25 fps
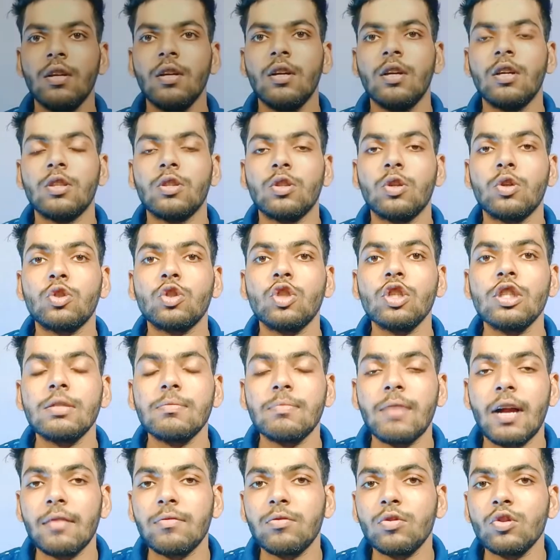दोस्तों
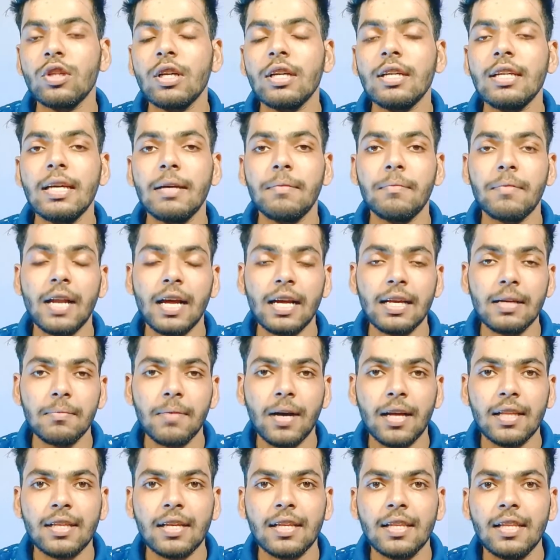स्मार्टफोन के कैमरा की बात
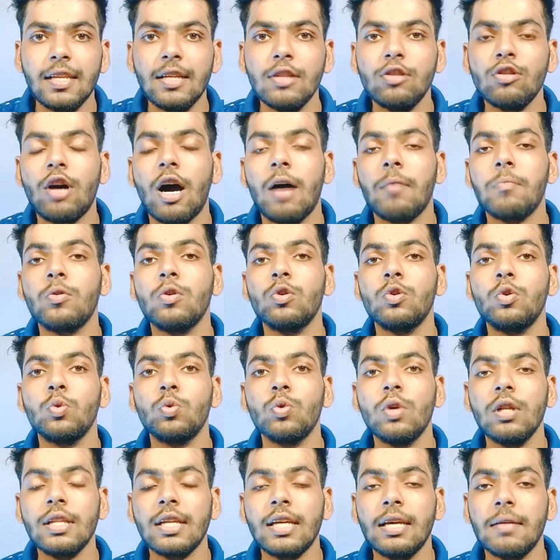कर लें तो आपको डुअल
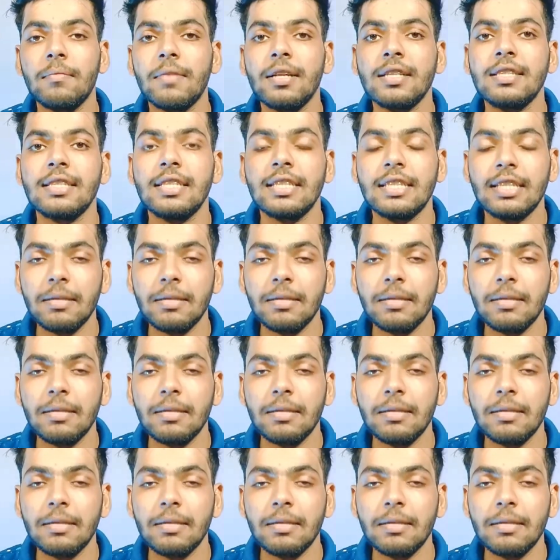कैमरा सेटअप